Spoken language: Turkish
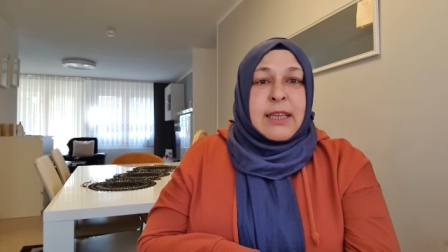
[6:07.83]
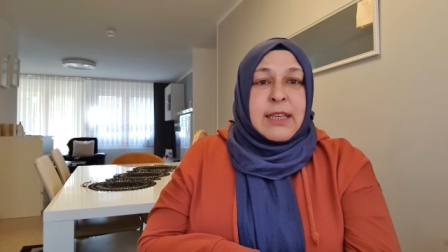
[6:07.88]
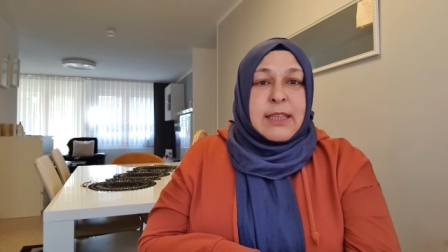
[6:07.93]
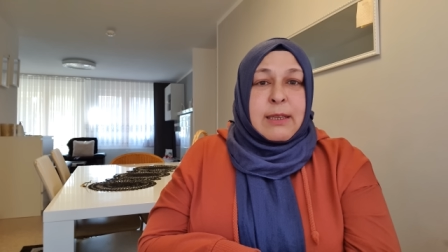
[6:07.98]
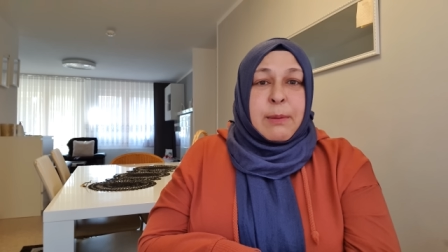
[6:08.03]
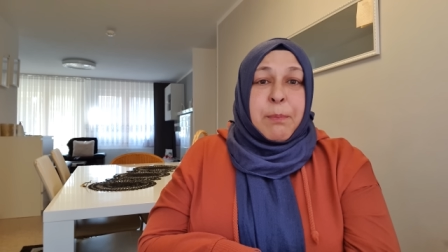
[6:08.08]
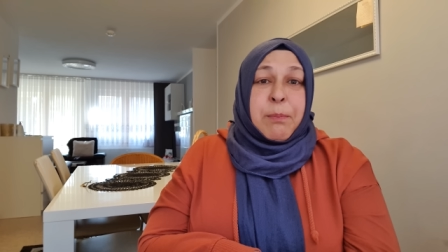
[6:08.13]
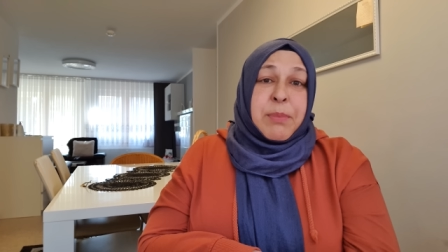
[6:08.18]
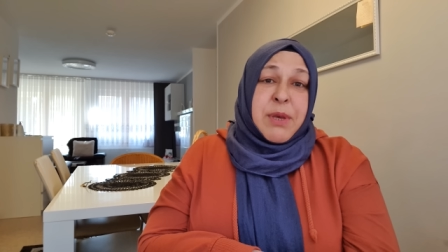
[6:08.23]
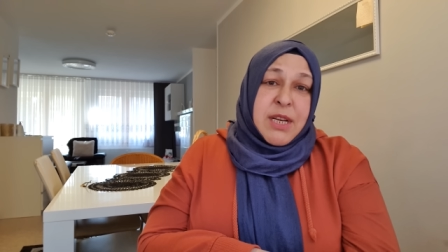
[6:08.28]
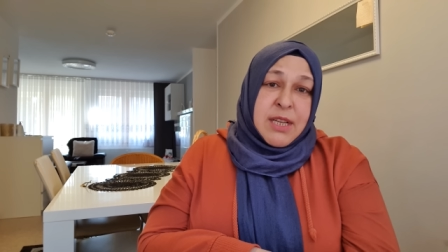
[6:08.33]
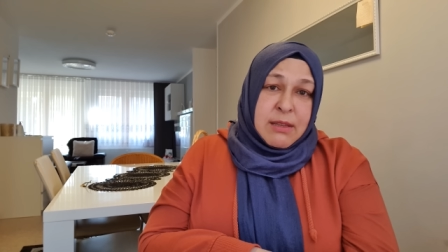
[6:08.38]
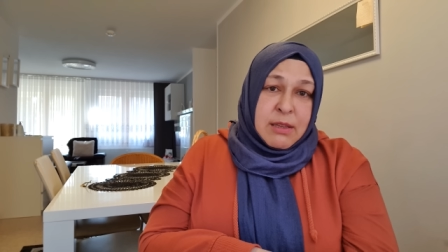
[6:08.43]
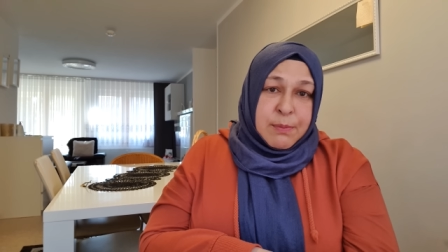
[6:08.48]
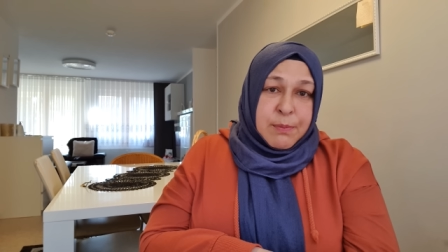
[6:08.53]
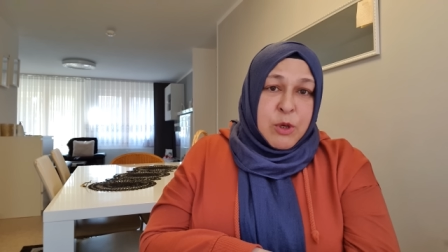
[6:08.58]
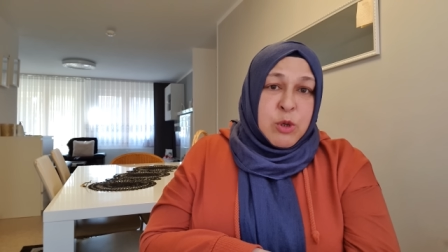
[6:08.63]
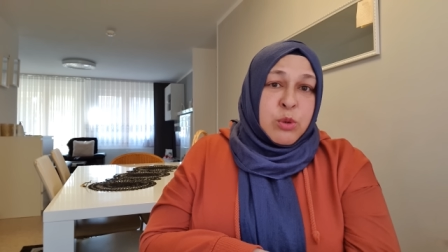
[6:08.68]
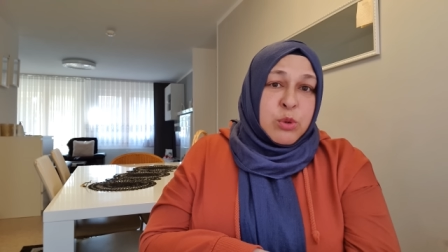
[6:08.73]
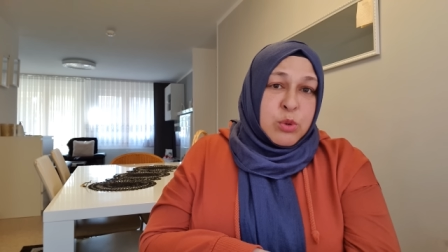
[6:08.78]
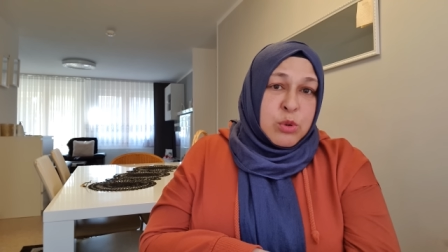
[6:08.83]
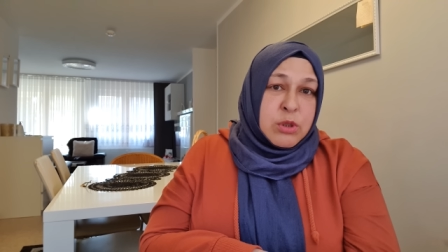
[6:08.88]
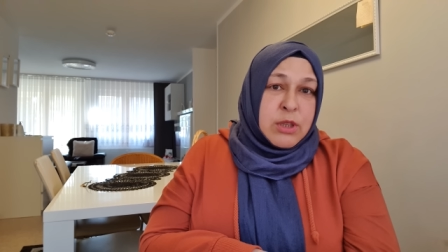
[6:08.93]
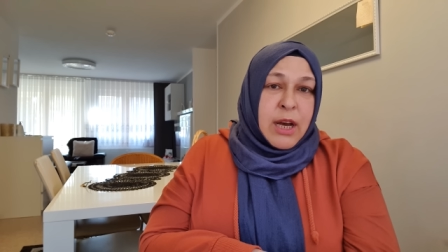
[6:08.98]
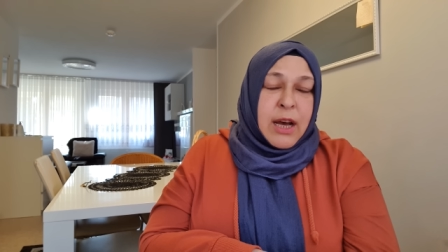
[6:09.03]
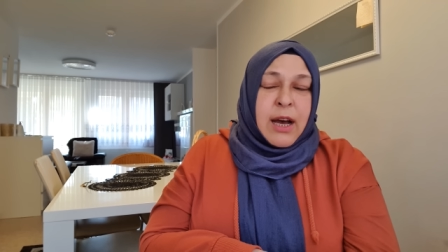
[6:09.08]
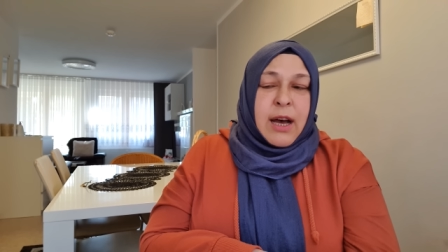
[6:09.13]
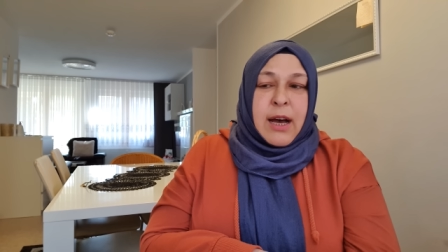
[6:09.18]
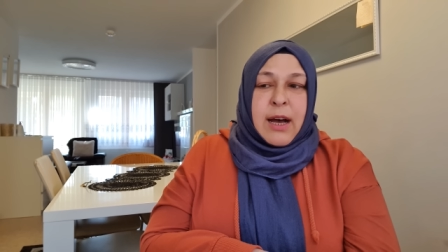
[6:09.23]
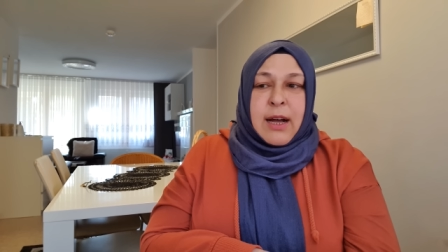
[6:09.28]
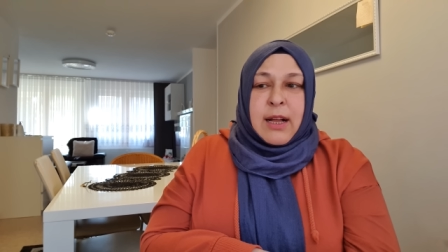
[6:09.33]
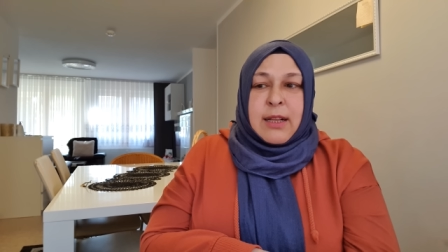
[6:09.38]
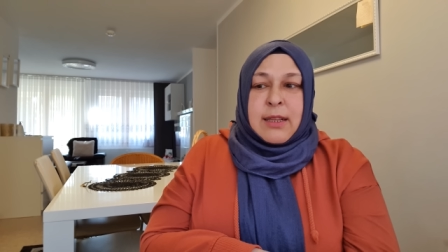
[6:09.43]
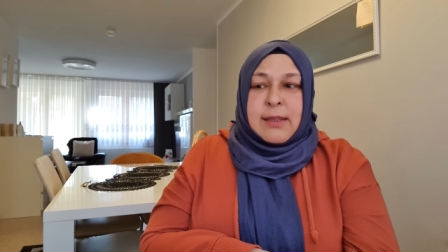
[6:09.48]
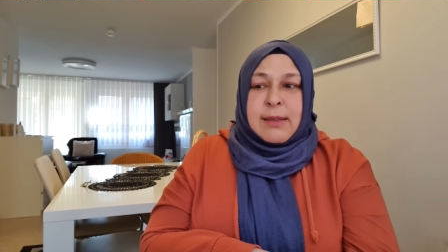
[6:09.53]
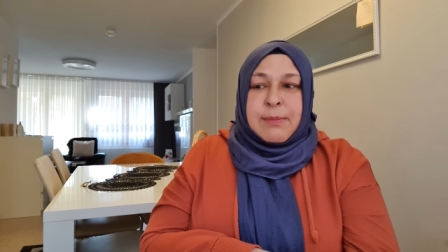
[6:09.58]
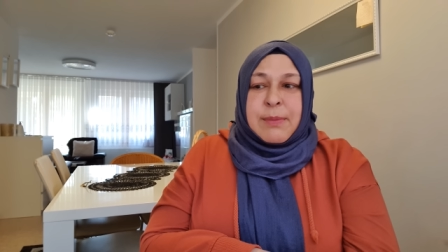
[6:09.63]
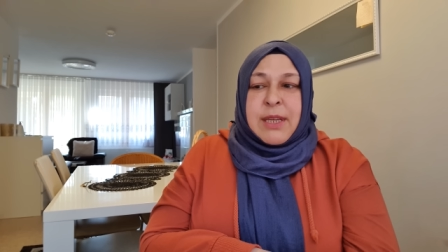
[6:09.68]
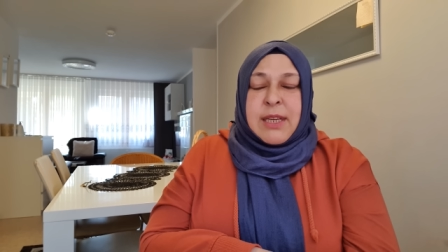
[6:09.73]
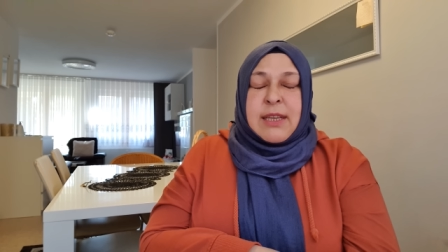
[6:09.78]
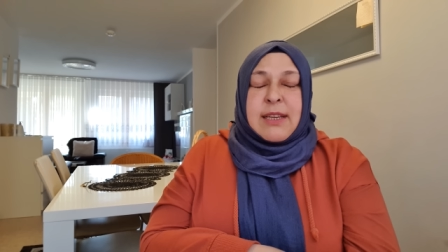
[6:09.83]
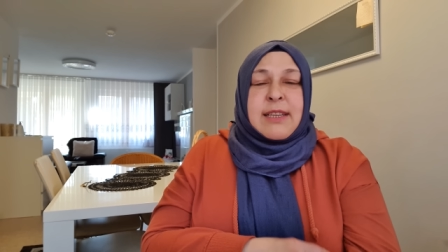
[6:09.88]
gidip bir kutu daha aldım.